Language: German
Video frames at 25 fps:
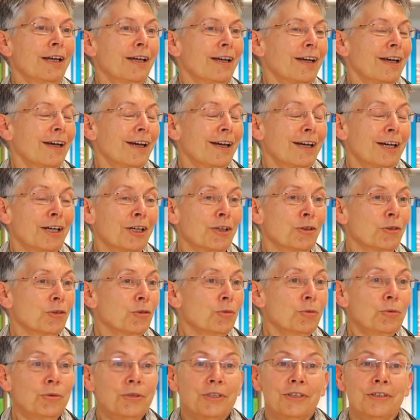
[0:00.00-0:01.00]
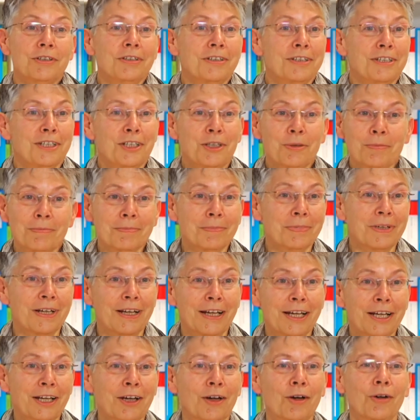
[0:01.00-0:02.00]
äh, gute
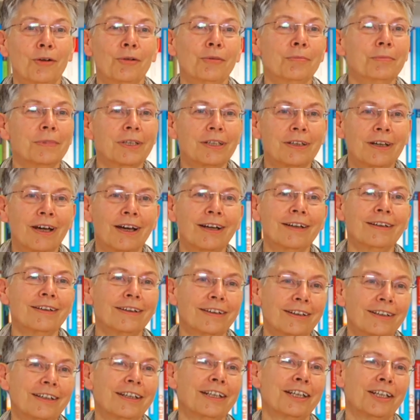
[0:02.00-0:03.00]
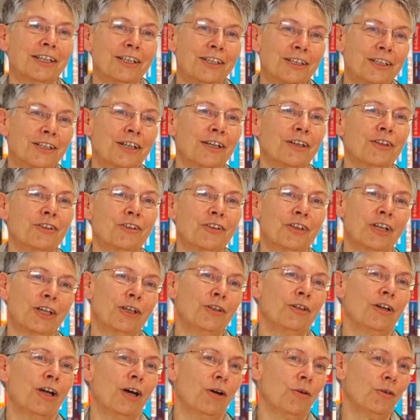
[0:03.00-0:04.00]
Teamplayer, um mit anderen Kindern
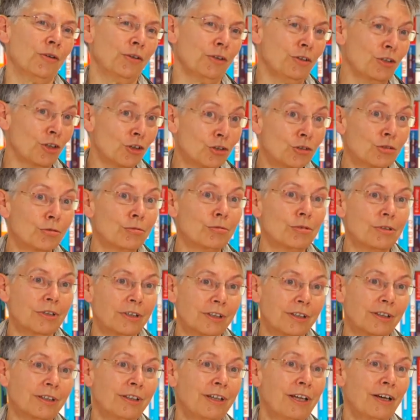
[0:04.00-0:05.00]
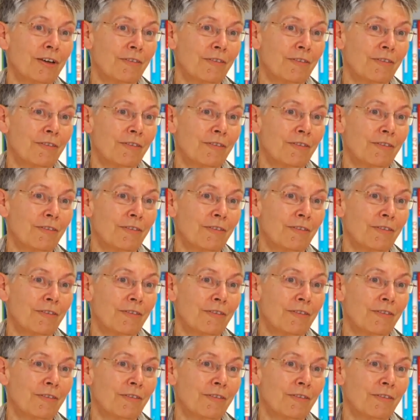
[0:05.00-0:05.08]
dann auch in der Schule